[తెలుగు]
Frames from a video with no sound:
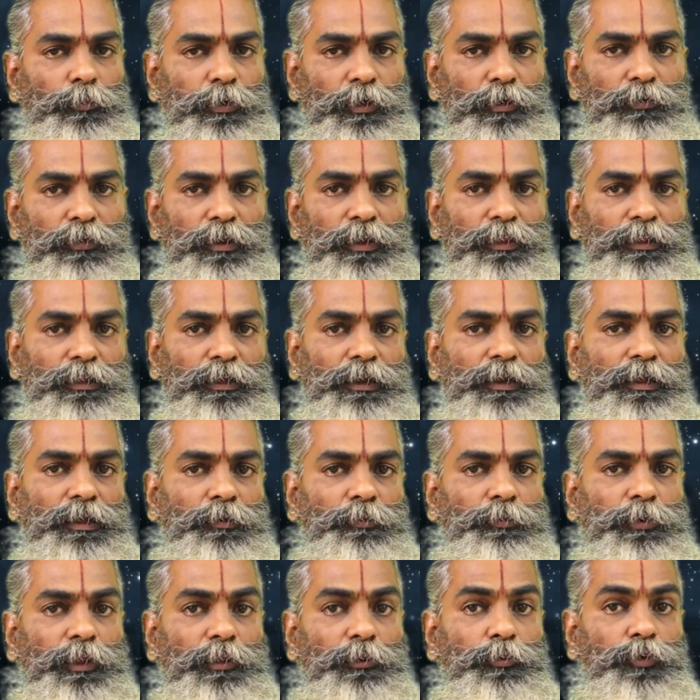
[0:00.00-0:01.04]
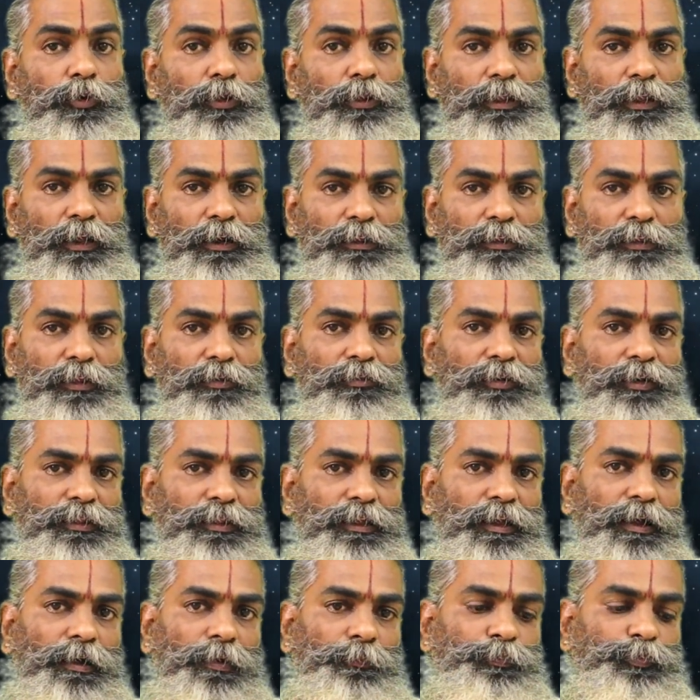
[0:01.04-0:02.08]
పర్వాలేదు కానీ పదమూడవ తారీఖు
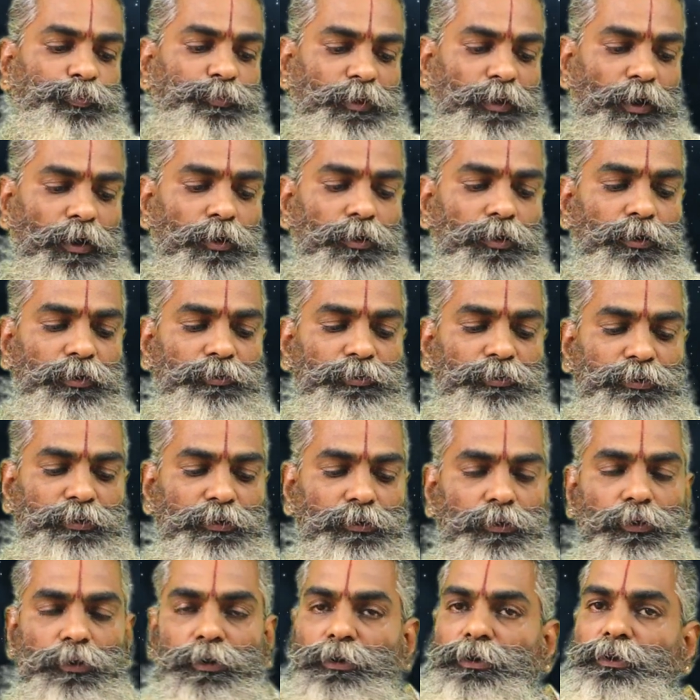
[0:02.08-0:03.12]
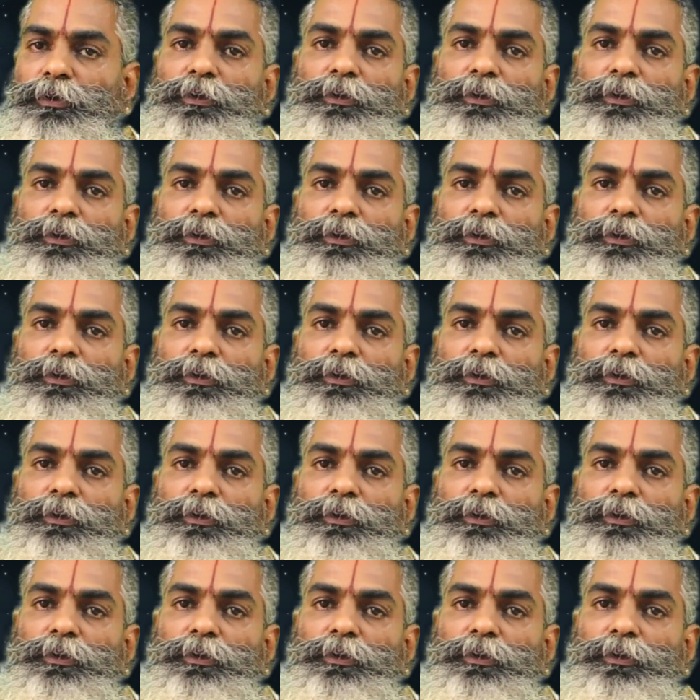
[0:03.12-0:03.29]
తర్వాత ఆరోగ్య విషయంలో